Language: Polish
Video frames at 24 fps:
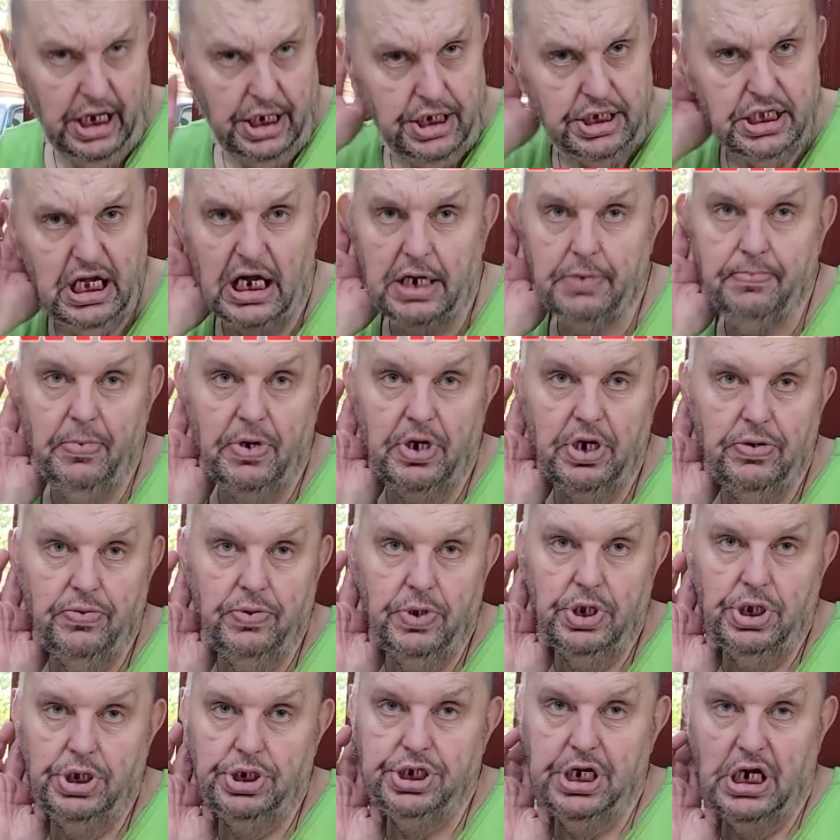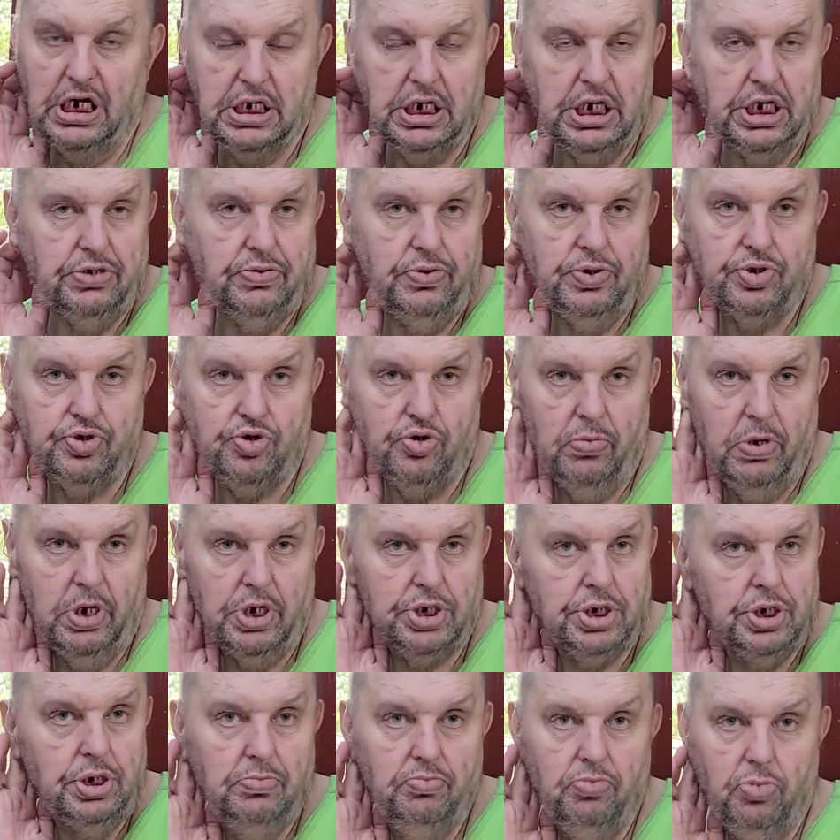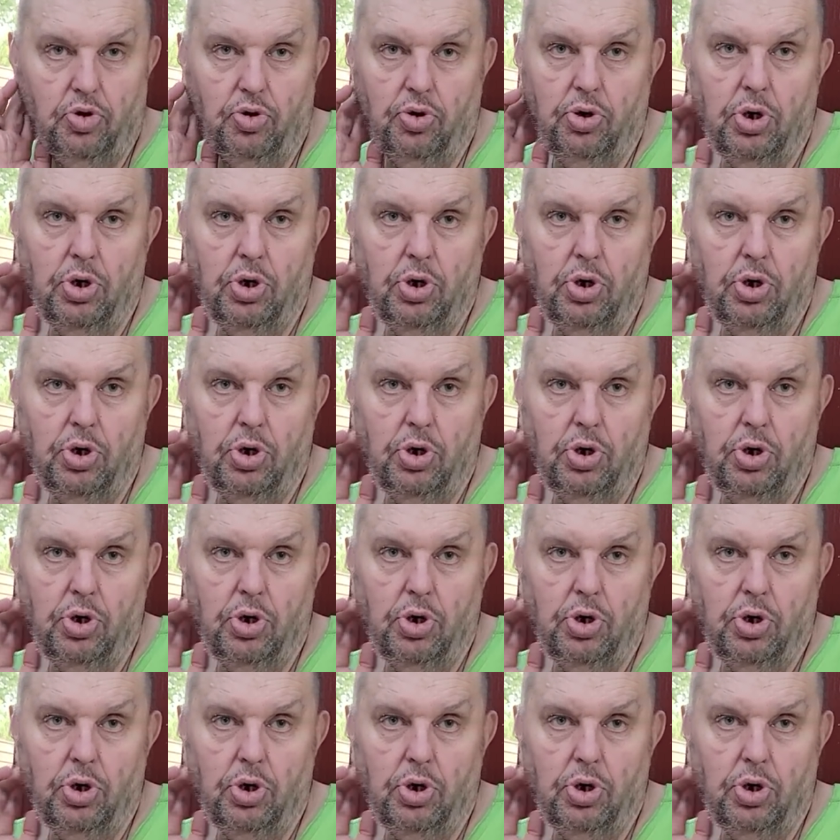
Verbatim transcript: i tak będę wiedzieć, jak nazwisko masz. Bo